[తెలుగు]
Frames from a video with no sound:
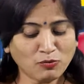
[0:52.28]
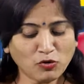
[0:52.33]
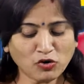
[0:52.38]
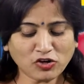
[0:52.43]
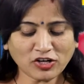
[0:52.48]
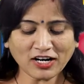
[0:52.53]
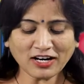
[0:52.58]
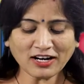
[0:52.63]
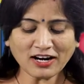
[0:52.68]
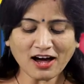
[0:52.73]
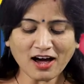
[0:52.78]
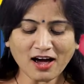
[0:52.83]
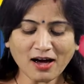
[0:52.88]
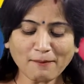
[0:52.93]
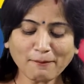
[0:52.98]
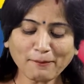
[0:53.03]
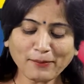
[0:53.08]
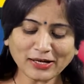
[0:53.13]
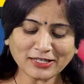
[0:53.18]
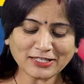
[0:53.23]
ముఖ్యంగా
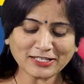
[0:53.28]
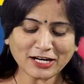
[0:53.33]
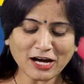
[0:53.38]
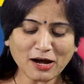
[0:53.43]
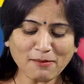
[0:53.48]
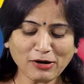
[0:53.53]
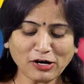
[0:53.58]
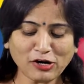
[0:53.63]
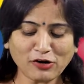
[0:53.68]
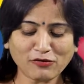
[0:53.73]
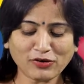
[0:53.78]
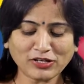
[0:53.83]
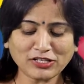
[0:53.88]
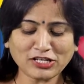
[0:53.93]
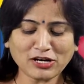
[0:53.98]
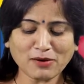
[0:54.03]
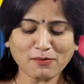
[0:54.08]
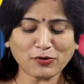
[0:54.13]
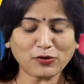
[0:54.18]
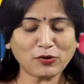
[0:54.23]
పచ్చకామెర్లు
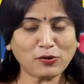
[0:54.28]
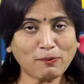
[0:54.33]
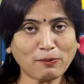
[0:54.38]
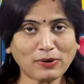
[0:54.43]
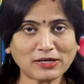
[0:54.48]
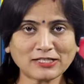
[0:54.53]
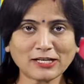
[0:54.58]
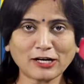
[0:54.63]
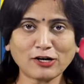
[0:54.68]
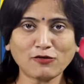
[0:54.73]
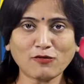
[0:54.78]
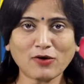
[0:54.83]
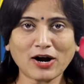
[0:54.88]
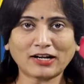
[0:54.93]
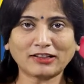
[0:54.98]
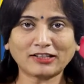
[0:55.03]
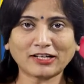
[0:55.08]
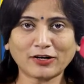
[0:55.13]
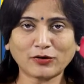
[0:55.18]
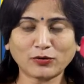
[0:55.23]
వచ్చినప్పుడు పసర్లు
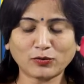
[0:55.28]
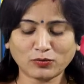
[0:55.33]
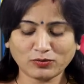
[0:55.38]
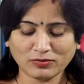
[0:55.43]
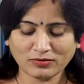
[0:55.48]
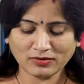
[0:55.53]
వాడతారు